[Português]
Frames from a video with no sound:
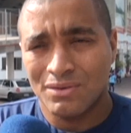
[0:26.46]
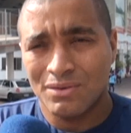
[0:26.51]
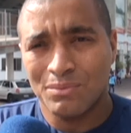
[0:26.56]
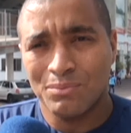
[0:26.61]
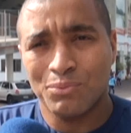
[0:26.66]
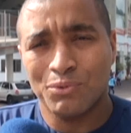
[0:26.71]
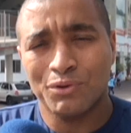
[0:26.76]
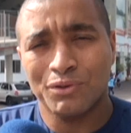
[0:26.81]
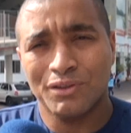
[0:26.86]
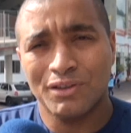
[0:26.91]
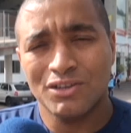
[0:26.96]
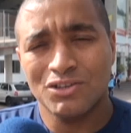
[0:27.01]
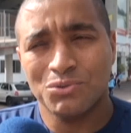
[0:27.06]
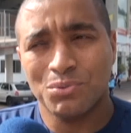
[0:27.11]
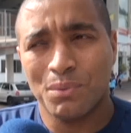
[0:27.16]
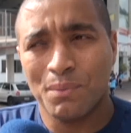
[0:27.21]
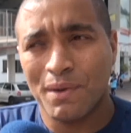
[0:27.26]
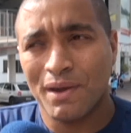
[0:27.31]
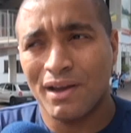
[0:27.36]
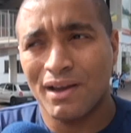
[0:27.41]
importante
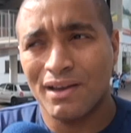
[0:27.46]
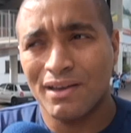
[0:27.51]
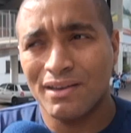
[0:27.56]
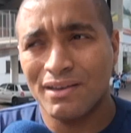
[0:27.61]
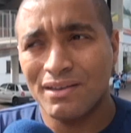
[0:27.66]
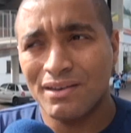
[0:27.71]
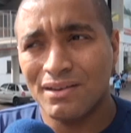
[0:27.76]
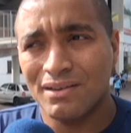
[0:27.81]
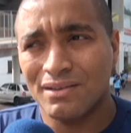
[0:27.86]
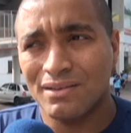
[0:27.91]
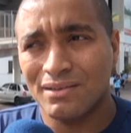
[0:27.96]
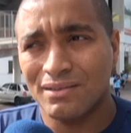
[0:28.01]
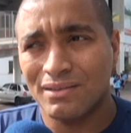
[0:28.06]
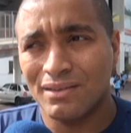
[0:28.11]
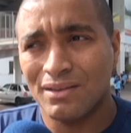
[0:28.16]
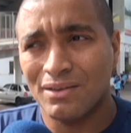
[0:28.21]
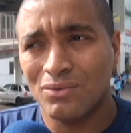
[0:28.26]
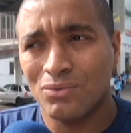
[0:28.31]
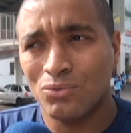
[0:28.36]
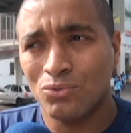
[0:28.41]
para minha carreira,
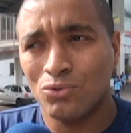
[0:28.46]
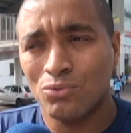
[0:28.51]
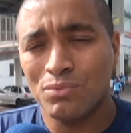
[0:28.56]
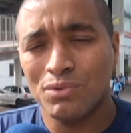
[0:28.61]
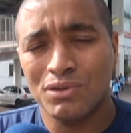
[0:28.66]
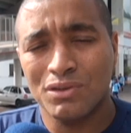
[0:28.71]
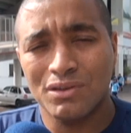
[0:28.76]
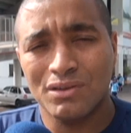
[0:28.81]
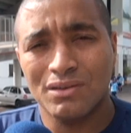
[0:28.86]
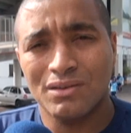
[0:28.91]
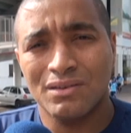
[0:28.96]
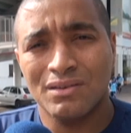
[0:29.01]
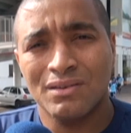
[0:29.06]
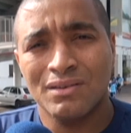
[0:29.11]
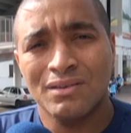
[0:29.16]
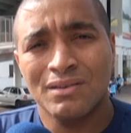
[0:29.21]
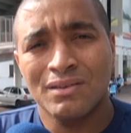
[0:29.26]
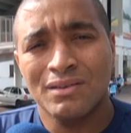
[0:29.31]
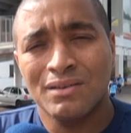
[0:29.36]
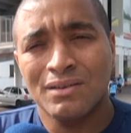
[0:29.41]
né? um clube que
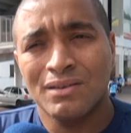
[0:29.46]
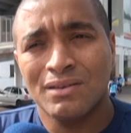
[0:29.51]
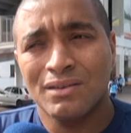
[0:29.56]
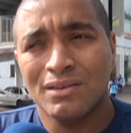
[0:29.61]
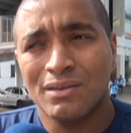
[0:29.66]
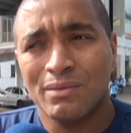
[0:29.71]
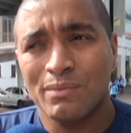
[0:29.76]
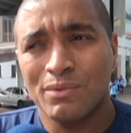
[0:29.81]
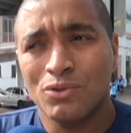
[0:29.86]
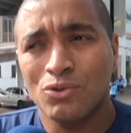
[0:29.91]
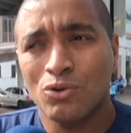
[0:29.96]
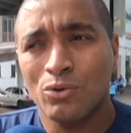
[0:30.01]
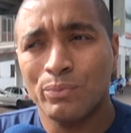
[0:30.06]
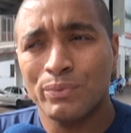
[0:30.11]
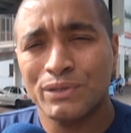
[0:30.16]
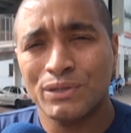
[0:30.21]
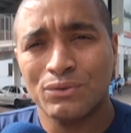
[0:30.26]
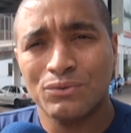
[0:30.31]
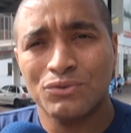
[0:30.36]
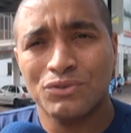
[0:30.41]
que me deu a
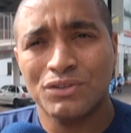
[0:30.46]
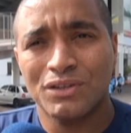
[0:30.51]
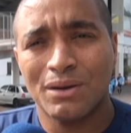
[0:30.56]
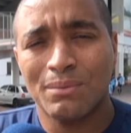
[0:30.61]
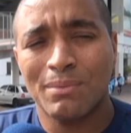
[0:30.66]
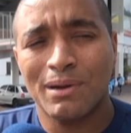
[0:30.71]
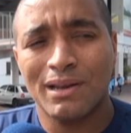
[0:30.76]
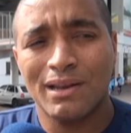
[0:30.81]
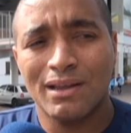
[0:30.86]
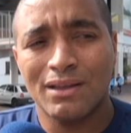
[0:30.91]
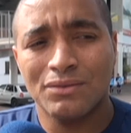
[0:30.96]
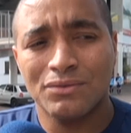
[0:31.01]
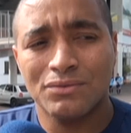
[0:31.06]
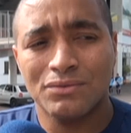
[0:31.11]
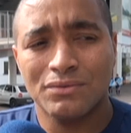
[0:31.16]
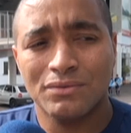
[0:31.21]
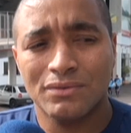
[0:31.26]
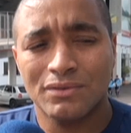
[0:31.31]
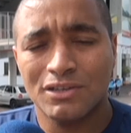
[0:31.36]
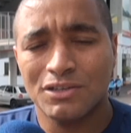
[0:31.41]
opção de trabalhar
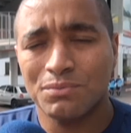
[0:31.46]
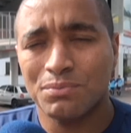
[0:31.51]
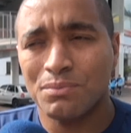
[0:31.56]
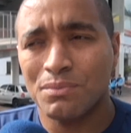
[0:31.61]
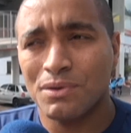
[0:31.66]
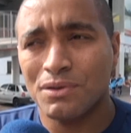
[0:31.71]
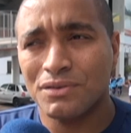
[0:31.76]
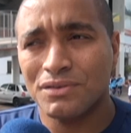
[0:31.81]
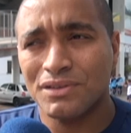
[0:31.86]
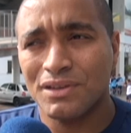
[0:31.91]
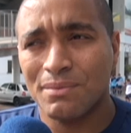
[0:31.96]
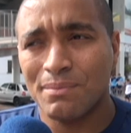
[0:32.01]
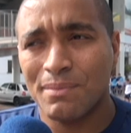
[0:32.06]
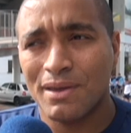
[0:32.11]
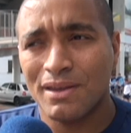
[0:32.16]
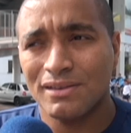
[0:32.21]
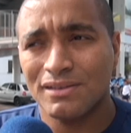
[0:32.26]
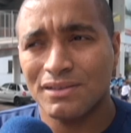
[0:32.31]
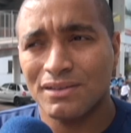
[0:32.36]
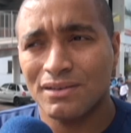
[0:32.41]
nesse primeiro
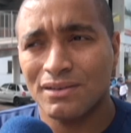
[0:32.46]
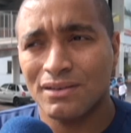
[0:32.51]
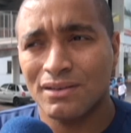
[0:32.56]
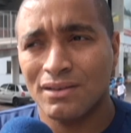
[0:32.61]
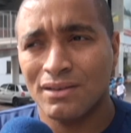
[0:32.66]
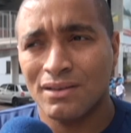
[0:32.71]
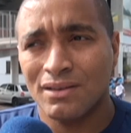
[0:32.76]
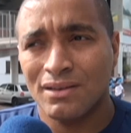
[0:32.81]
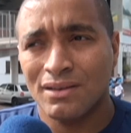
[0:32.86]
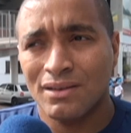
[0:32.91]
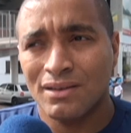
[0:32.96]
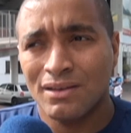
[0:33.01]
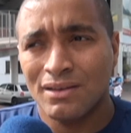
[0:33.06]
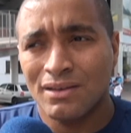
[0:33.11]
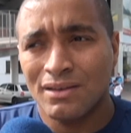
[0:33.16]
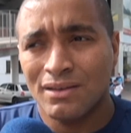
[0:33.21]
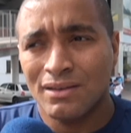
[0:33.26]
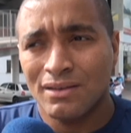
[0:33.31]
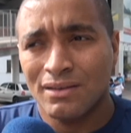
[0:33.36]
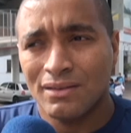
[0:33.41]
semestre
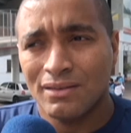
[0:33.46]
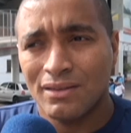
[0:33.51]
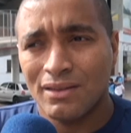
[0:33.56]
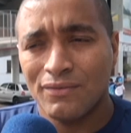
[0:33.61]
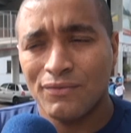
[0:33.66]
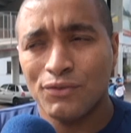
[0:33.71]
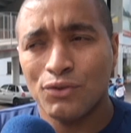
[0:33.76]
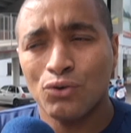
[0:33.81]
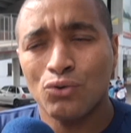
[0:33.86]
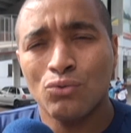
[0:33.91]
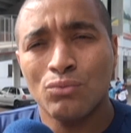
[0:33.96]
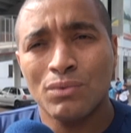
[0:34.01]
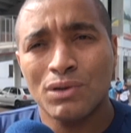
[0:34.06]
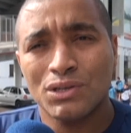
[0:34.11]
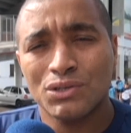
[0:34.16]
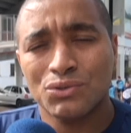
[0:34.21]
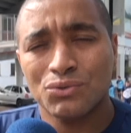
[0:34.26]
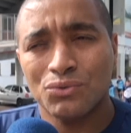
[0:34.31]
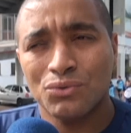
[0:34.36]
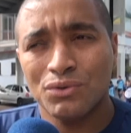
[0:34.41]
devido a
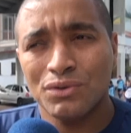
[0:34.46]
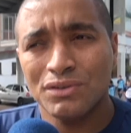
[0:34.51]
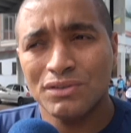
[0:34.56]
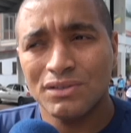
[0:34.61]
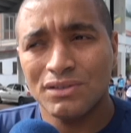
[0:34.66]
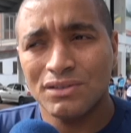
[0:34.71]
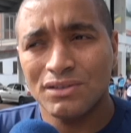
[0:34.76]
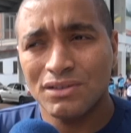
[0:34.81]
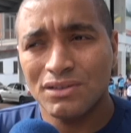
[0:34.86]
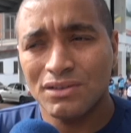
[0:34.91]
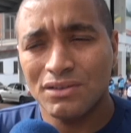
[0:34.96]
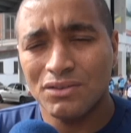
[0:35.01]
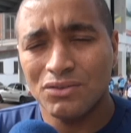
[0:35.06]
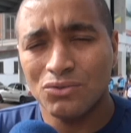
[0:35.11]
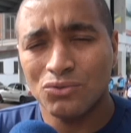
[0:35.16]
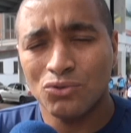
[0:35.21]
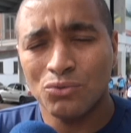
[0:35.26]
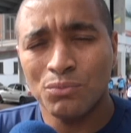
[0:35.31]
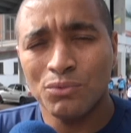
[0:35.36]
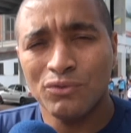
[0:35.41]
algumas coisas e
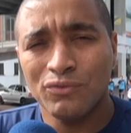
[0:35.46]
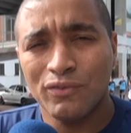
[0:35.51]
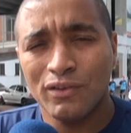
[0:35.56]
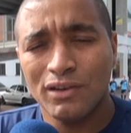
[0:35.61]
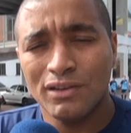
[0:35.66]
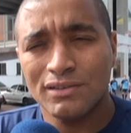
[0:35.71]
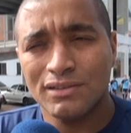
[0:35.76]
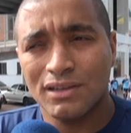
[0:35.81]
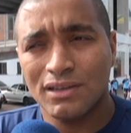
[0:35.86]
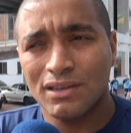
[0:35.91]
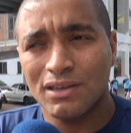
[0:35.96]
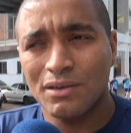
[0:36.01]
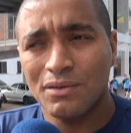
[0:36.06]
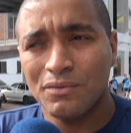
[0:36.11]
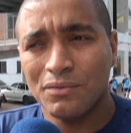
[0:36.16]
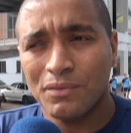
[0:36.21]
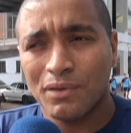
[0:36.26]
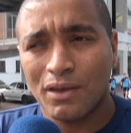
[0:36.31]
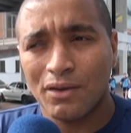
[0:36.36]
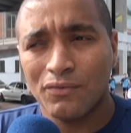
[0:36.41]
eu estou muito feliz
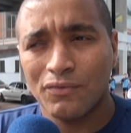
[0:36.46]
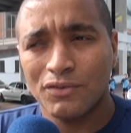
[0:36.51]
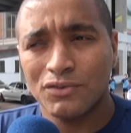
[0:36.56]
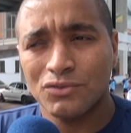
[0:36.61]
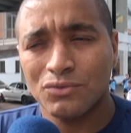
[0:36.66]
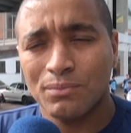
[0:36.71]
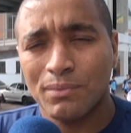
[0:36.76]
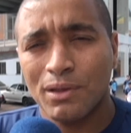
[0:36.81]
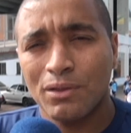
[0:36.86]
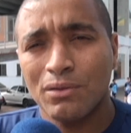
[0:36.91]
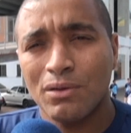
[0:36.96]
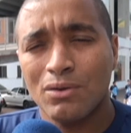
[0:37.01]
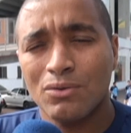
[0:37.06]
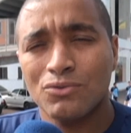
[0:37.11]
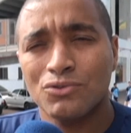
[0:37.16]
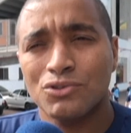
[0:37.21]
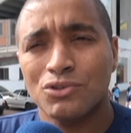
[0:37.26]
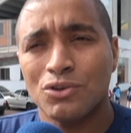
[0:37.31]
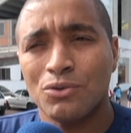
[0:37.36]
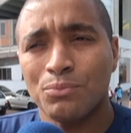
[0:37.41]
aqui, quero fazer um belo
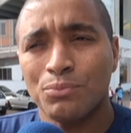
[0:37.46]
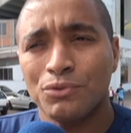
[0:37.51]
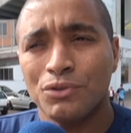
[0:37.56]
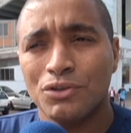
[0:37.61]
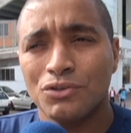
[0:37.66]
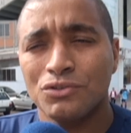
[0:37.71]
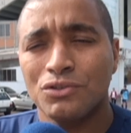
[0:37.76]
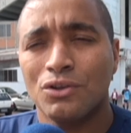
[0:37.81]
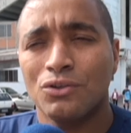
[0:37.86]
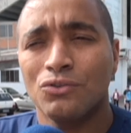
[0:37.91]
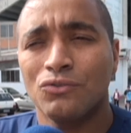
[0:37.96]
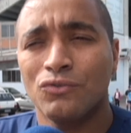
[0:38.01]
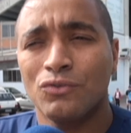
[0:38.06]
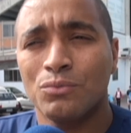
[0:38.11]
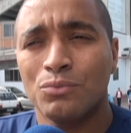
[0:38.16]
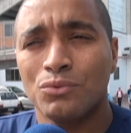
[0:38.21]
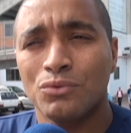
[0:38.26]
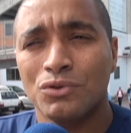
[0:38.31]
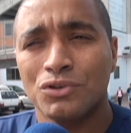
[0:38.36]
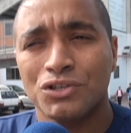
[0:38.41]
gauchão e poder ajudar o Novo
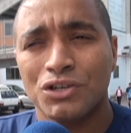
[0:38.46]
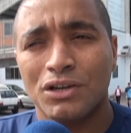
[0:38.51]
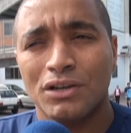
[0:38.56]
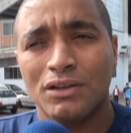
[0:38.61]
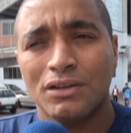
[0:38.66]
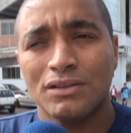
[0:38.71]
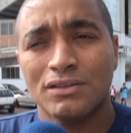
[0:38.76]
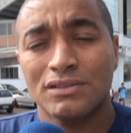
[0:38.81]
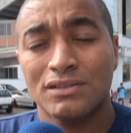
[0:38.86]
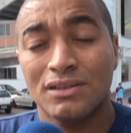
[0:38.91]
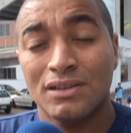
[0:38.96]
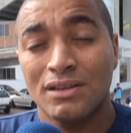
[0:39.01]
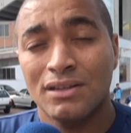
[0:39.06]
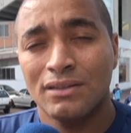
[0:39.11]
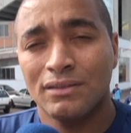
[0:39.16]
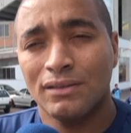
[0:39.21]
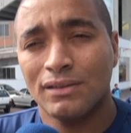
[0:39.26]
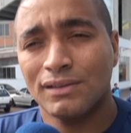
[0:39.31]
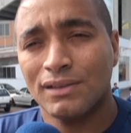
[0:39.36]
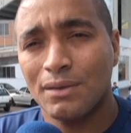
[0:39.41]
Hamburgo a chegar nas,
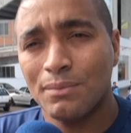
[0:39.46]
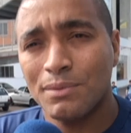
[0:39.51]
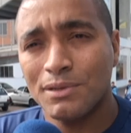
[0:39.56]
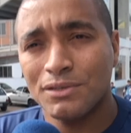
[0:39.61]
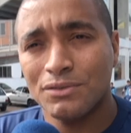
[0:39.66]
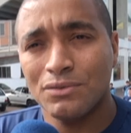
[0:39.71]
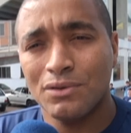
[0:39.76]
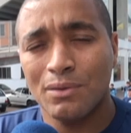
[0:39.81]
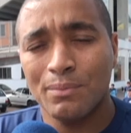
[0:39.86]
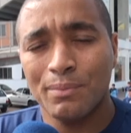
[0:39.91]
nas cabeças do